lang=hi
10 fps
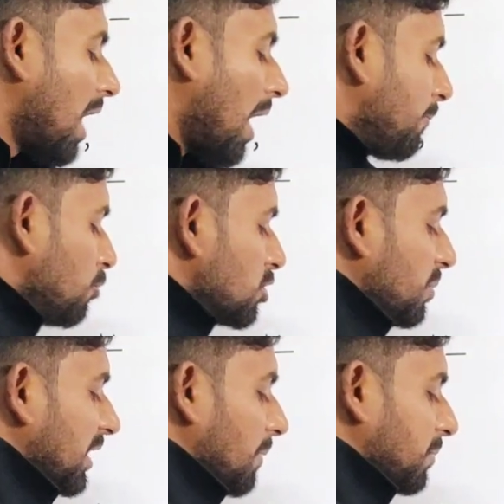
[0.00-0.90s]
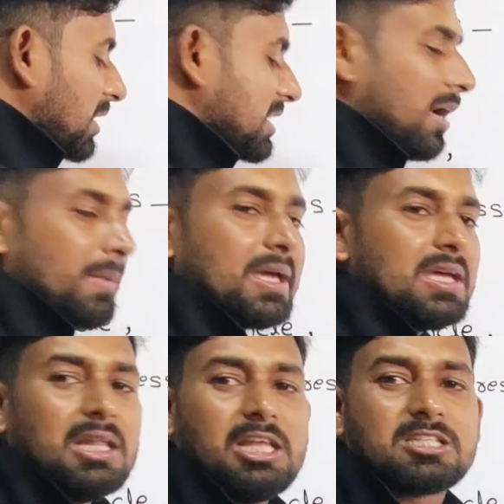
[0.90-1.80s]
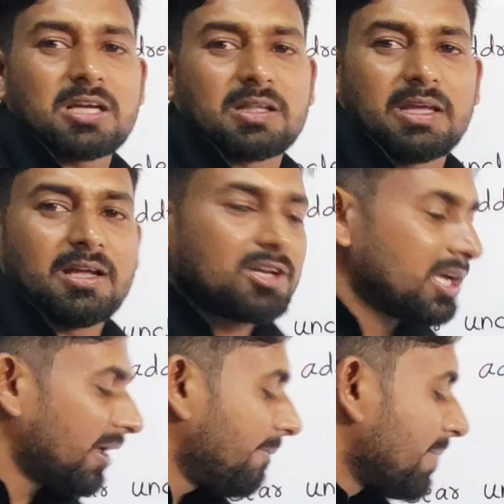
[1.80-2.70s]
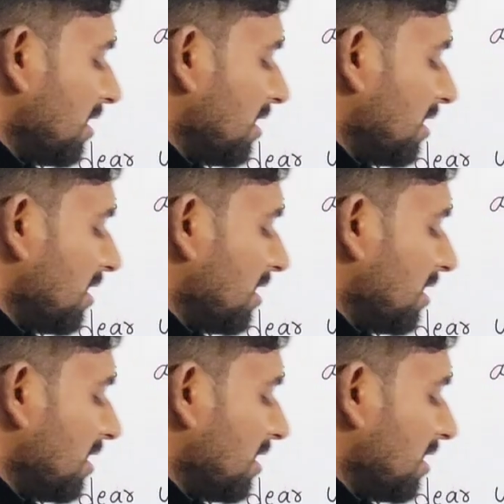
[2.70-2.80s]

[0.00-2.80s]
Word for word: आप कुछ भी गिफ्ट की जगह में लिख सकते हैं ठीक है